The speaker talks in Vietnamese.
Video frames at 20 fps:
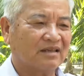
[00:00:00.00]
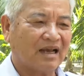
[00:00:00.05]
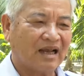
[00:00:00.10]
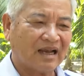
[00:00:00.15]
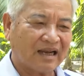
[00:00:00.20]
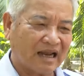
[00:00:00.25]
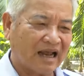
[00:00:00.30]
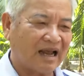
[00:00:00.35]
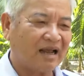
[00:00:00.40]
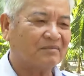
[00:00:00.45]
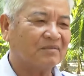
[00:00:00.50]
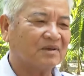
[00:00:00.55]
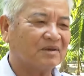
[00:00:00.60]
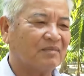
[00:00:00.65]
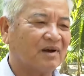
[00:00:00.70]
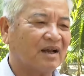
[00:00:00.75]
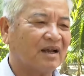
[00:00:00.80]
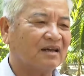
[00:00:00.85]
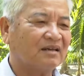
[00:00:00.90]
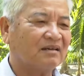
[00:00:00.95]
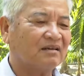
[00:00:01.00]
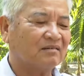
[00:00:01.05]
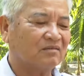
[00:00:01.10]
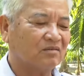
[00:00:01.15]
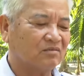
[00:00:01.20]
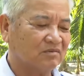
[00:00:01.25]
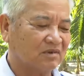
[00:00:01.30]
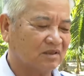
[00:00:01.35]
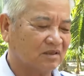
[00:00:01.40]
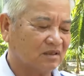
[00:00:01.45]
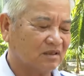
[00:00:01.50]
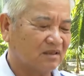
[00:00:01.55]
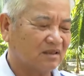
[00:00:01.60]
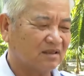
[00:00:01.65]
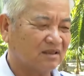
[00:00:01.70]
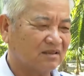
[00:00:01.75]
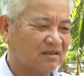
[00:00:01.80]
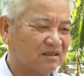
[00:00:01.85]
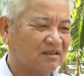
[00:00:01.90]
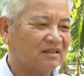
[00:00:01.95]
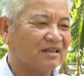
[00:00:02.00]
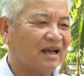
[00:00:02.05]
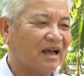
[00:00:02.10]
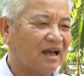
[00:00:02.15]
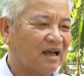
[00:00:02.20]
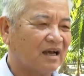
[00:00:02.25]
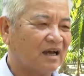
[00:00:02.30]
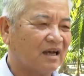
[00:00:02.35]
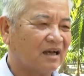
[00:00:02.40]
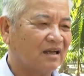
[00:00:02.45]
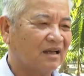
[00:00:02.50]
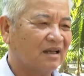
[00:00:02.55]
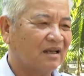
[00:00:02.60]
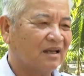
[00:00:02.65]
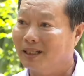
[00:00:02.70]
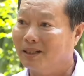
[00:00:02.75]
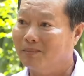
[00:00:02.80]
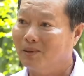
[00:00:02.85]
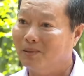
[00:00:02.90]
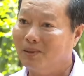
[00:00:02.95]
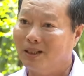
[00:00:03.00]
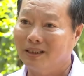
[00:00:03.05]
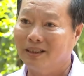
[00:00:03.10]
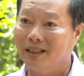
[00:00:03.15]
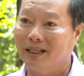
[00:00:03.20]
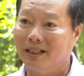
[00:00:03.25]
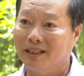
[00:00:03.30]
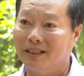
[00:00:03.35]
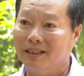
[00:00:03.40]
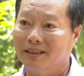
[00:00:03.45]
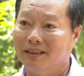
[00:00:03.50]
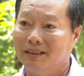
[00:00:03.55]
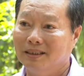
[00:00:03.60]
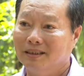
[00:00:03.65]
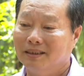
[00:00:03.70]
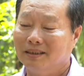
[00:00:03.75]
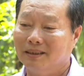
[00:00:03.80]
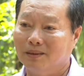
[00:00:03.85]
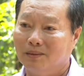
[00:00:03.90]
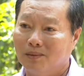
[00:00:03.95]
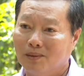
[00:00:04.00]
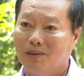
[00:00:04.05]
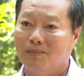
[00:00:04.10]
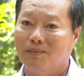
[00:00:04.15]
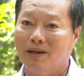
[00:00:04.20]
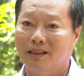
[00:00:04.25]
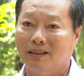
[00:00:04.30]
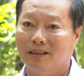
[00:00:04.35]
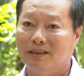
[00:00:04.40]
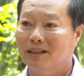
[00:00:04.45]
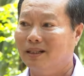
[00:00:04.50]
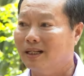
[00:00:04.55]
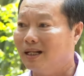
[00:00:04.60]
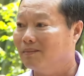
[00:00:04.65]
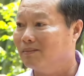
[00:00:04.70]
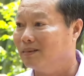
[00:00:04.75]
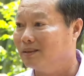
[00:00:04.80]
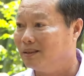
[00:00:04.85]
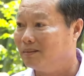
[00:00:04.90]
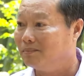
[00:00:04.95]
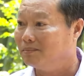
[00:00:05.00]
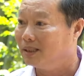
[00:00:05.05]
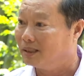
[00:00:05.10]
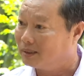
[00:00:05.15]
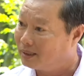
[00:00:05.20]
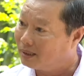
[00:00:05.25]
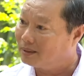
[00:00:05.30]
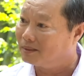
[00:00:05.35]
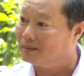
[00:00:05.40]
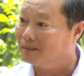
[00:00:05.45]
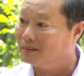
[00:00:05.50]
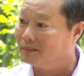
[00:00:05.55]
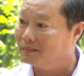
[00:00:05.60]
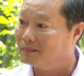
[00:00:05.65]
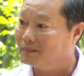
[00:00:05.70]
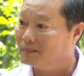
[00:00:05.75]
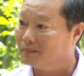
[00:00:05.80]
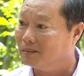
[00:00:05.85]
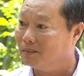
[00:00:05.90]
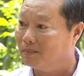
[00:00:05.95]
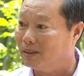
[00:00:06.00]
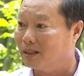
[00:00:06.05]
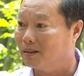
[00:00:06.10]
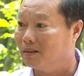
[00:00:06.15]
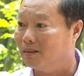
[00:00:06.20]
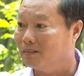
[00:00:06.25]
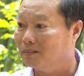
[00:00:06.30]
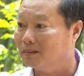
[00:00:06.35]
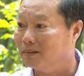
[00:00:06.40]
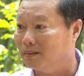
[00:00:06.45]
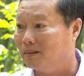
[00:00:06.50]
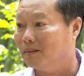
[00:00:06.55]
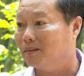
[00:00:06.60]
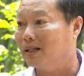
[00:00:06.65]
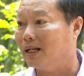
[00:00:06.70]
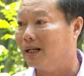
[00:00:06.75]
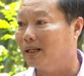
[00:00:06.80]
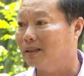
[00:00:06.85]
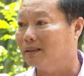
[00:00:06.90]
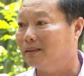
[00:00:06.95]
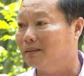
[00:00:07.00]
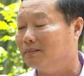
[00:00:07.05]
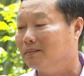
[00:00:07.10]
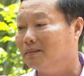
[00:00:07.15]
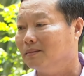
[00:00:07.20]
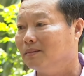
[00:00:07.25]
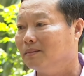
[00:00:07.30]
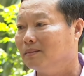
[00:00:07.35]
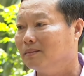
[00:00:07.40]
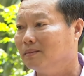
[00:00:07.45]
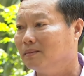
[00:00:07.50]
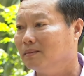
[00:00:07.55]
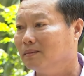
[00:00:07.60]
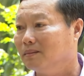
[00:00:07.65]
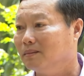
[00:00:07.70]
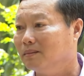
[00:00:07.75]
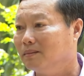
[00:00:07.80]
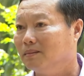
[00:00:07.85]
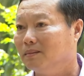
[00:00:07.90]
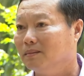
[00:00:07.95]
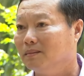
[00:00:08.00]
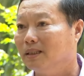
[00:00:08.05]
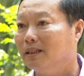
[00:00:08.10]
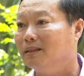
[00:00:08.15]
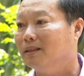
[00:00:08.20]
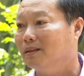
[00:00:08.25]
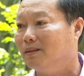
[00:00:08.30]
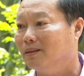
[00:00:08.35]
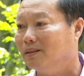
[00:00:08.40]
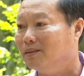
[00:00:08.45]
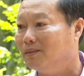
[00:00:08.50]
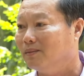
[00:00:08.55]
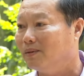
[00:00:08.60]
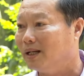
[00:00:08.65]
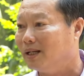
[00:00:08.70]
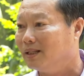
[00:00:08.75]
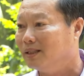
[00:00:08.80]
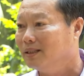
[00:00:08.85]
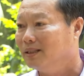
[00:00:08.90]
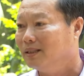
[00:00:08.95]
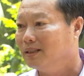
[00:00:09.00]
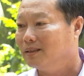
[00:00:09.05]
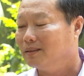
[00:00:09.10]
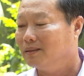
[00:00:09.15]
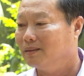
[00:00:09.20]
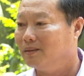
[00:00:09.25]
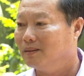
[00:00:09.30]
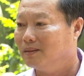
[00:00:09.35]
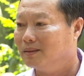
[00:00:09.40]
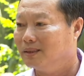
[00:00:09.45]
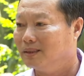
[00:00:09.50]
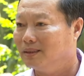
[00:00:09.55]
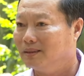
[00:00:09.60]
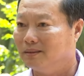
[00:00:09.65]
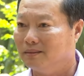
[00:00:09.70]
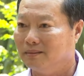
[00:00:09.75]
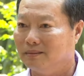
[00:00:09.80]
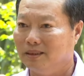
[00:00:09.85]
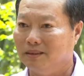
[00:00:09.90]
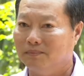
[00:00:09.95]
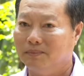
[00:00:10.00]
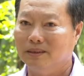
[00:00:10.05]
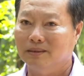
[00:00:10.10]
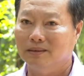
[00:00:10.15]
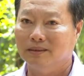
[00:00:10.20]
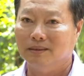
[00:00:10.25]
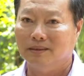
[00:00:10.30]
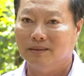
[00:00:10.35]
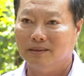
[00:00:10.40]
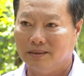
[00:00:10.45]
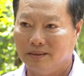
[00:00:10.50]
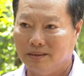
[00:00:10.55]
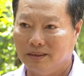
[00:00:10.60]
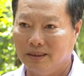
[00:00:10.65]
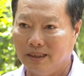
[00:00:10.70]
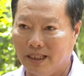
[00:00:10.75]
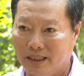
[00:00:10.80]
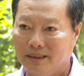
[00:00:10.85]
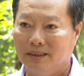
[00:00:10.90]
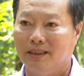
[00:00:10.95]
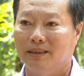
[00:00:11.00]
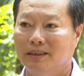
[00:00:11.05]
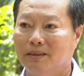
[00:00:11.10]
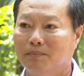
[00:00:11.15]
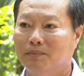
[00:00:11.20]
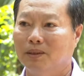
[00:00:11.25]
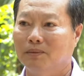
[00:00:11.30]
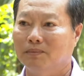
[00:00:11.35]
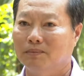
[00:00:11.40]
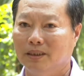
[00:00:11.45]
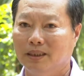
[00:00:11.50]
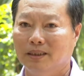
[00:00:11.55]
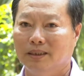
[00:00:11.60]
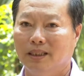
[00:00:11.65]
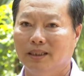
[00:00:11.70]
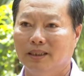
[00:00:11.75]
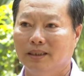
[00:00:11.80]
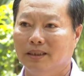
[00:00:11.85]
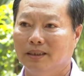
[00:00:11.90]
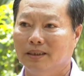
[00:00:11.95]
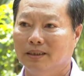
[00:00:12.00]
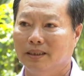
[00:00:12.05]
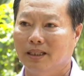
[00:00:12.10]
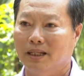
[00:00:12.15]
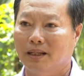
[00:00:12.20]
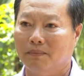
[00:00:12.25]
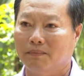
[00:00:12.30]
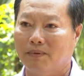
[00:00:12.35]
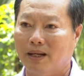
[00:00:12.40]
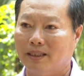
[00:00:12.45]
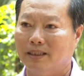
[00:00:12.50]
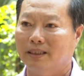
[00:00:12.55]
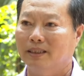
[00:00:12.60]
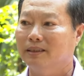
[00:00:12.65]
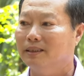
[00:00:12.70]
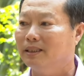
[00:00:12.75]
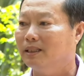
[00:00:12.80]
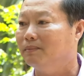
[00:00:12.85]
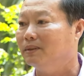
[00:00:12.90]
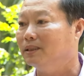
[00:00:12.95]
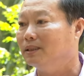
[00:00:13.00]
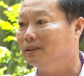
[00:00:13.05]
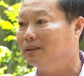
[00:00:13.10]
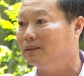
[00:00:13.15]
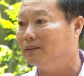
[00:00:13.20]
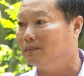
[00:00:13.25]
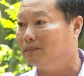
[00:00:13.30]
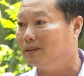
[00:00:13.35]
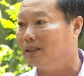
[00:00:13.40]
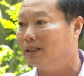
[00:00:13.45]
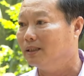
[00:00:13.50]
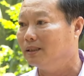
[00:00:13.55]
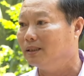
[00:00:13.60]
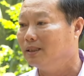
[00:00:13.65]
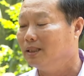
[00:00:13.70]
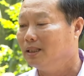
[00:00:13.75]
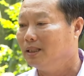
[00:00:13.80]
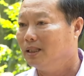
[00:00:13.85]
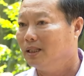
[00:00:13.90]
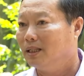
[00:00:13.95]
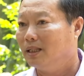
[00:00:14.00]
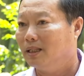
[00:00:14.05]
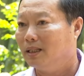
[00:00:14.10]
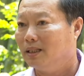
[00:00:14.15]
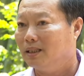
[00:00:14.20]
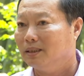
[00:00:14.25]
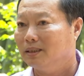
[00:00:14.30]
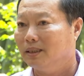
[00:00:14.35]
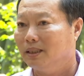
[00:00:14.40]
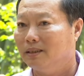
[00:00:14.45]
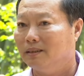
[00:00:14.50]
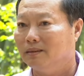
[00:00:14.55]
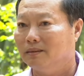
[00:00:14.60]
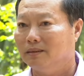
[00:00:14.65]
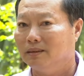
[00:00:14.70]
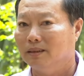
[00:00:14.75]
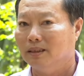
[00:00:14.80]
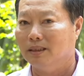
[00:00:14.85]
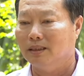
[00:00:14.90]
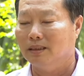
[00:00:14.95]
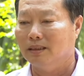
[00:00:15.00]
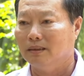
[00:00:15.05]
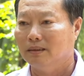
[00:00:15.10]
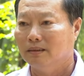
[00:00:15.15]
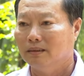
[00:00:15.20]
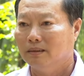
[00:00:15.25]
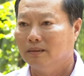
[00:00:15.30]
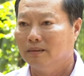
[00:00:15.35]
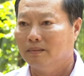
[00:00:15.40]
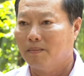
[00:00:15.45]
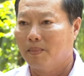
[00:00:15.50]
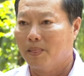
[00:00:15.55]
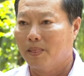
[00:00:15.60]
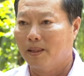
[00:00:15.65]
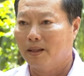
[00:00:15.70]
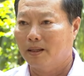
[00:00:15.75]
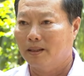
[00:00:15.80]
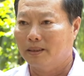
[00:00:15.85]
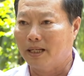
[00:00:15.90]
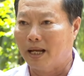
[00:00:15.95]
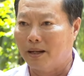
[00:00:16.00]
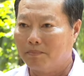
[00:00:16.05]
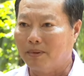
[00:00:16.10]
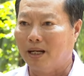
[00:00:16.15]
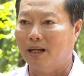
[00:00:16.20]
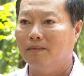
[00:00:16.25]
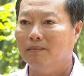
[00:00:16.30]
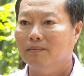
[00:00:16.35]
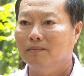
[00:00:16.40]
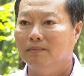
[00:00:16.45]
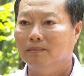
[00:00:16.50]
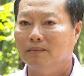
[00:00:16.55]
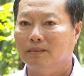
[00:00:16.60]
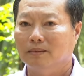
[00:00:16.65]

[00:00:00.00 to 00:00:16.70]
giá cả mình bán nó cũng được được giá hơn cái mô hình này á thì nó góp phần nó nâng cao đời sống vật chất cho cho cho bà con thì rõ ràng cái nó nó nó nó, nó rất là có hiệu quả do đó thì địa phương vẫn là tiếp tục duy trì và phát triển thêm những vụ hữu cơ để rồi à, à, đảm bảo